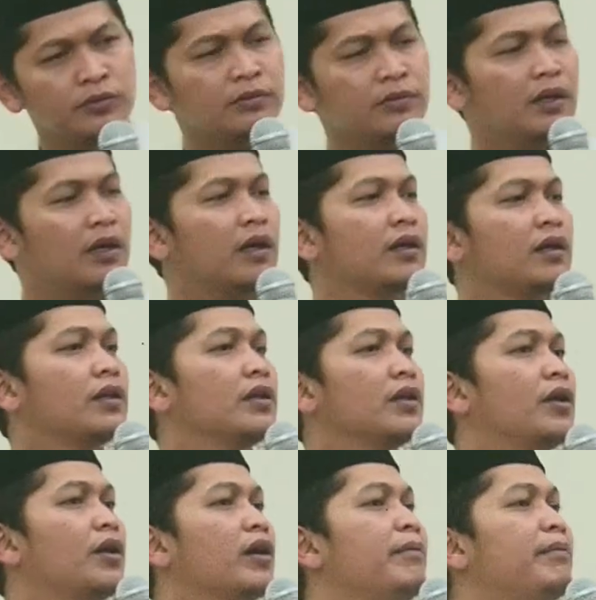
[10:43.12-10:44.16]

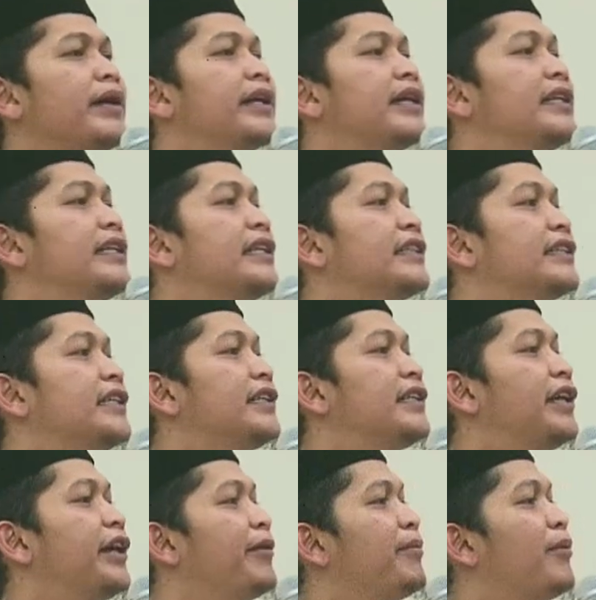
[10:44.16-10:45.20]
Allah kemarin kita
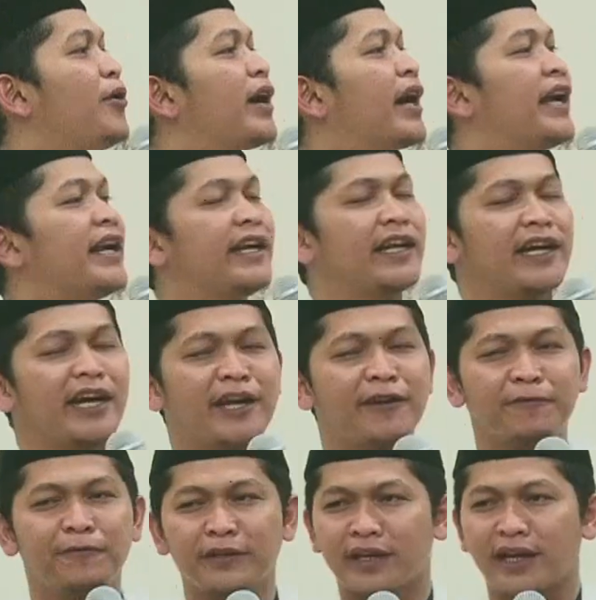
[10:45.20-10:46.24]
dihebohkan
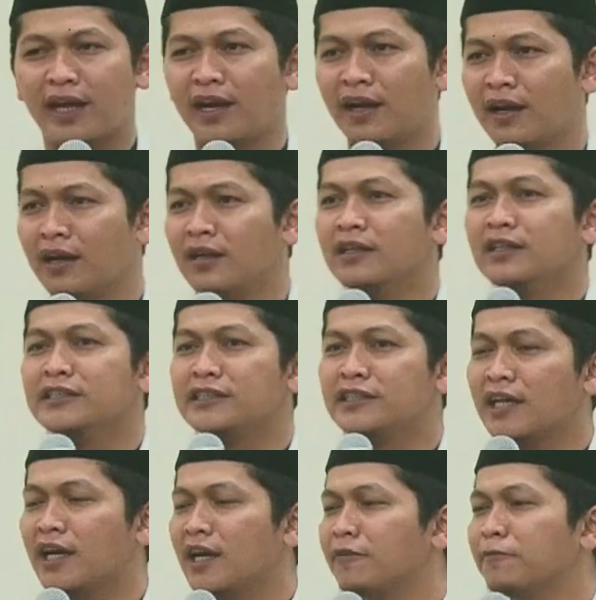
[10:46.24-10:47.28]
dengan
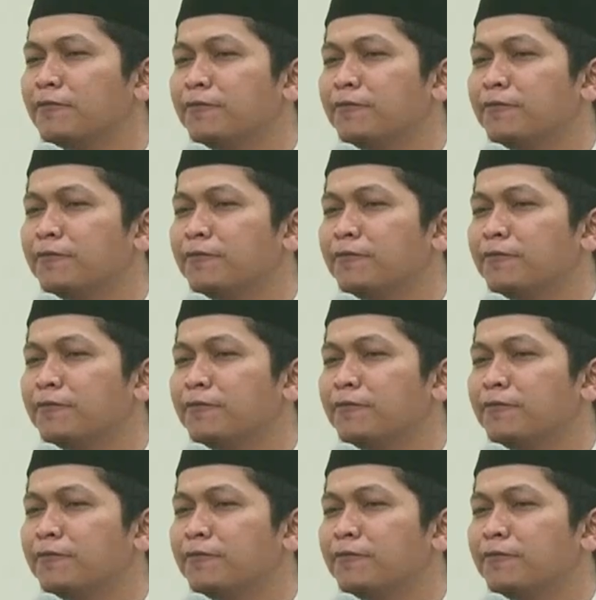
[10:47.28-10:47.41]
viralnya